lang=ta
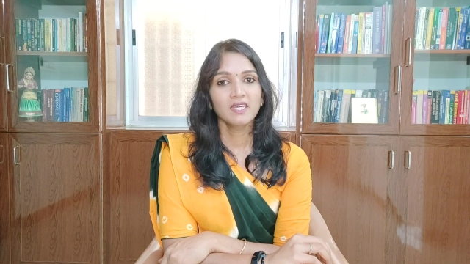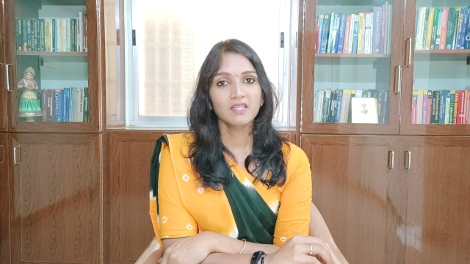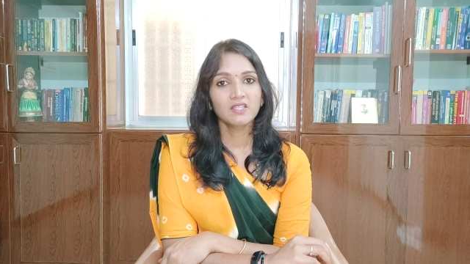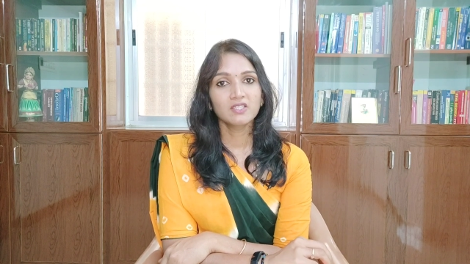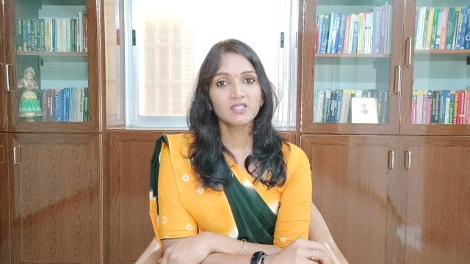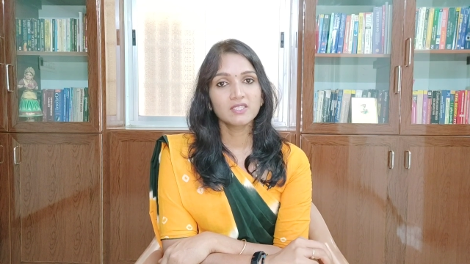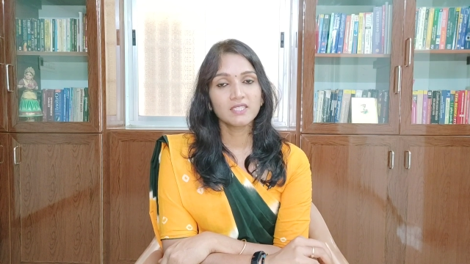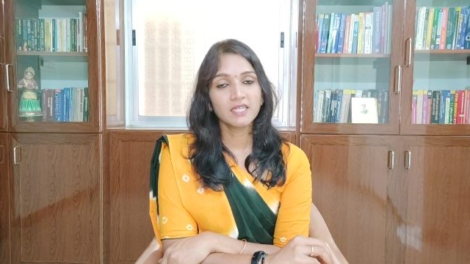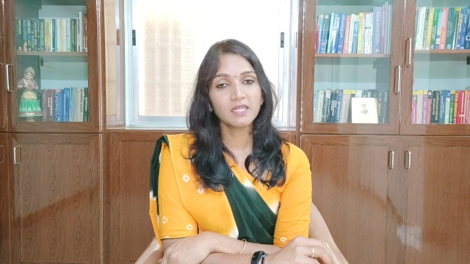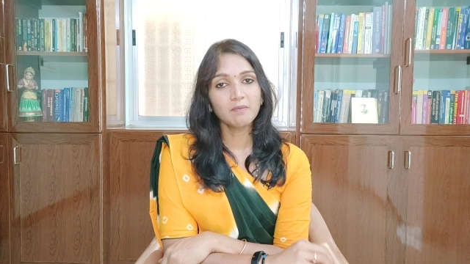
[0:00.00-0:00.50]

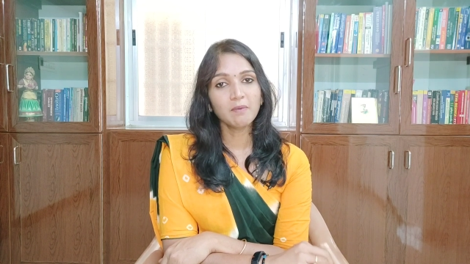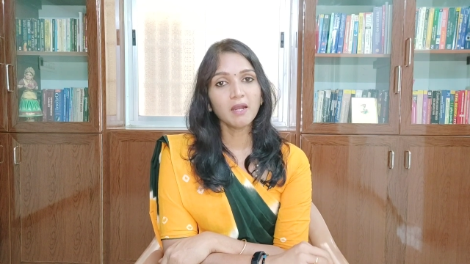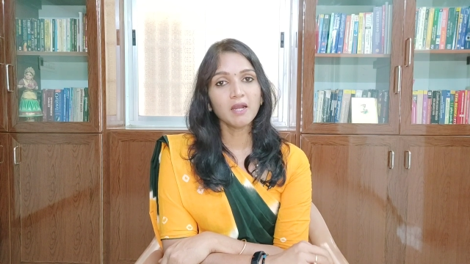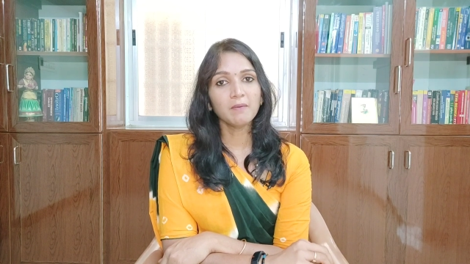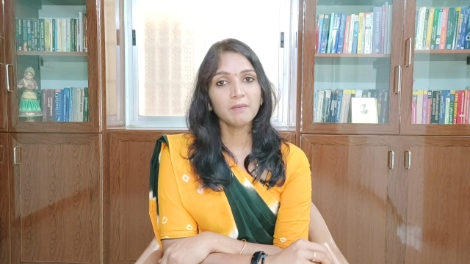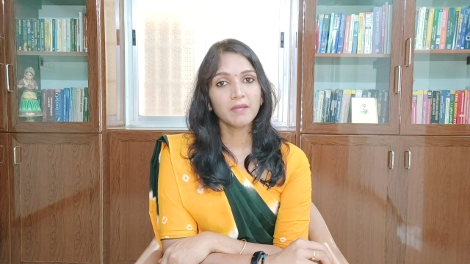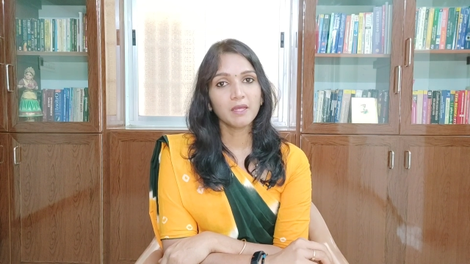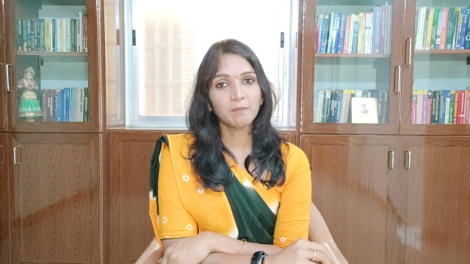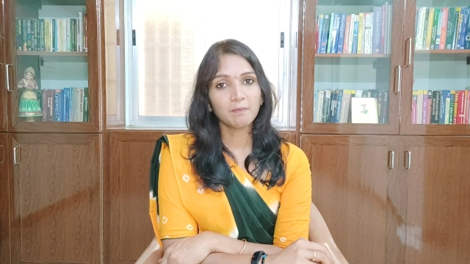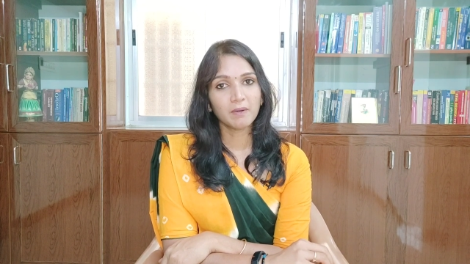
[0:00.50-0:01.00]
இது
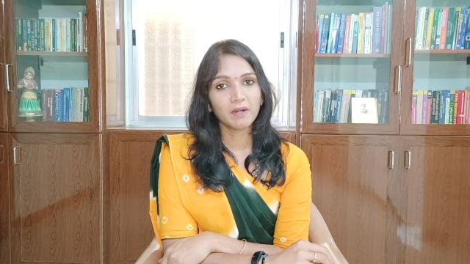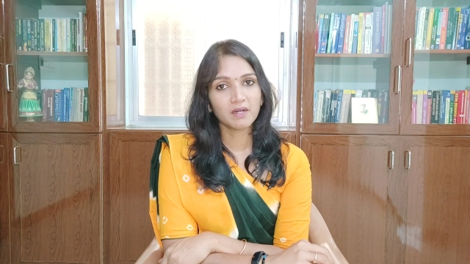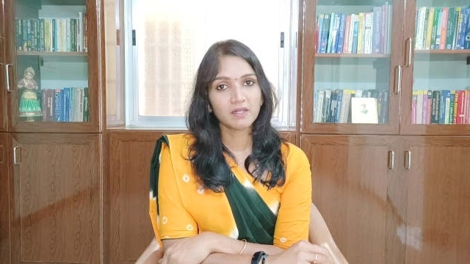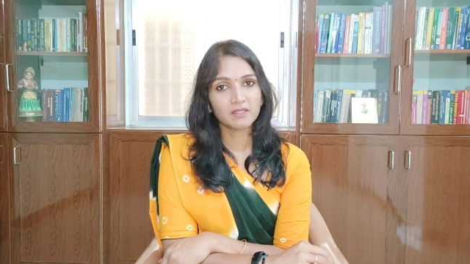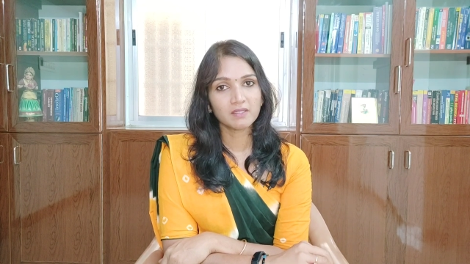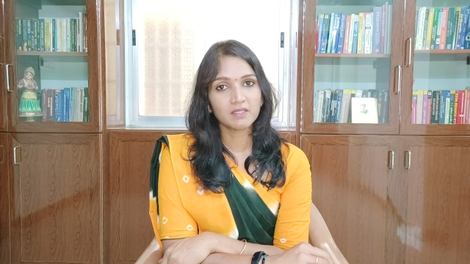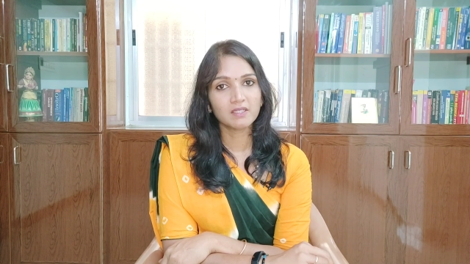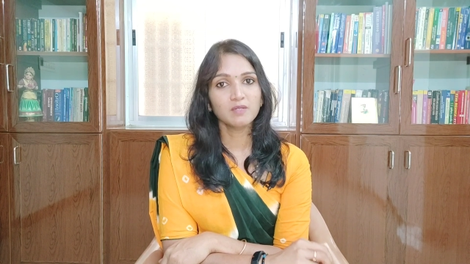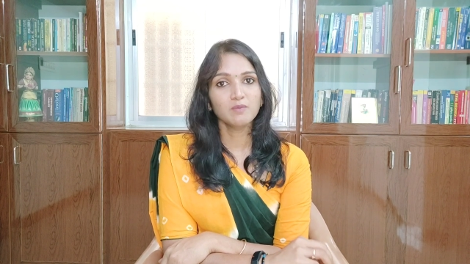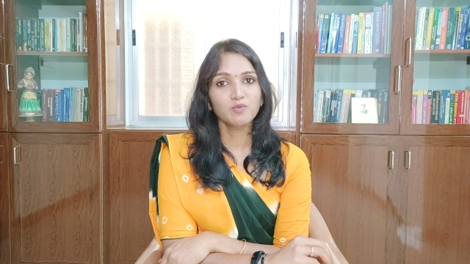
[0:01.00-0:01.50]
செரிமானம்
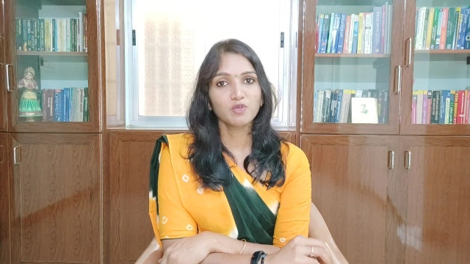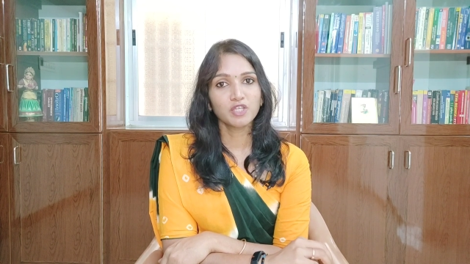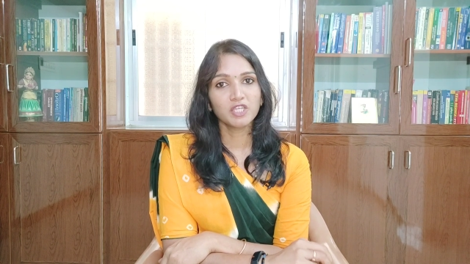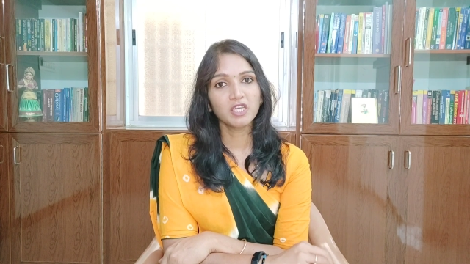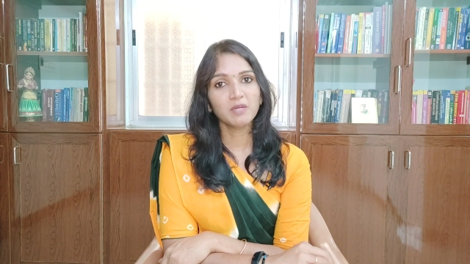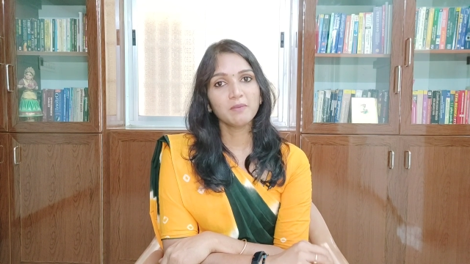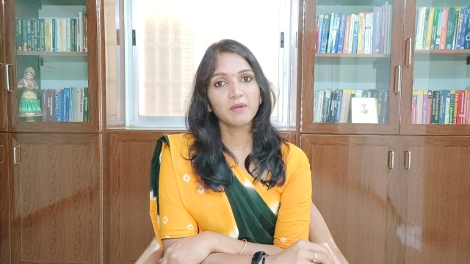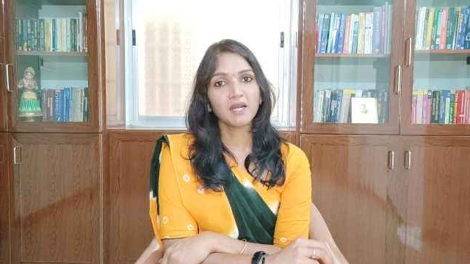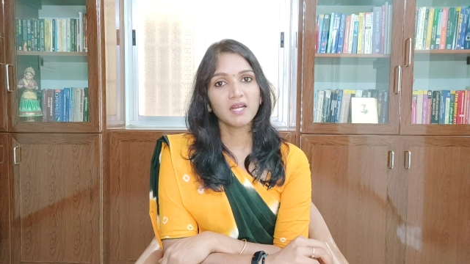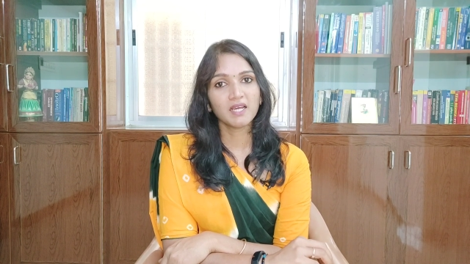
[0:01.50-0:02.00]
ஏற்படுறதுக்கு
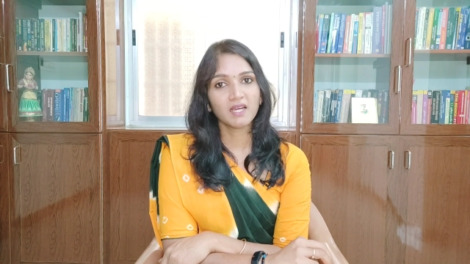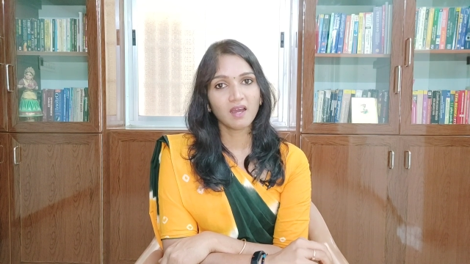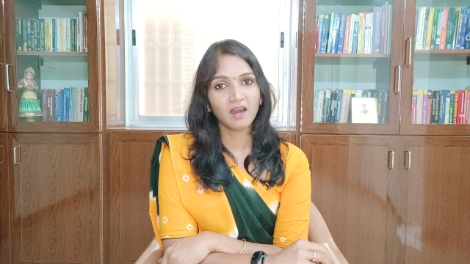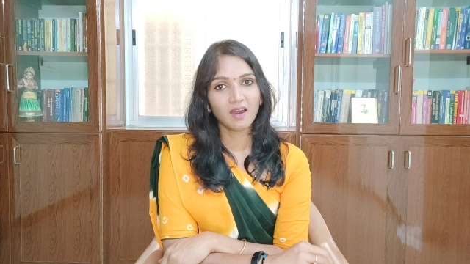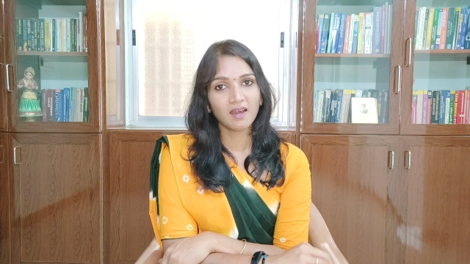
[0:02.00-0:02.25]
முக்கியமான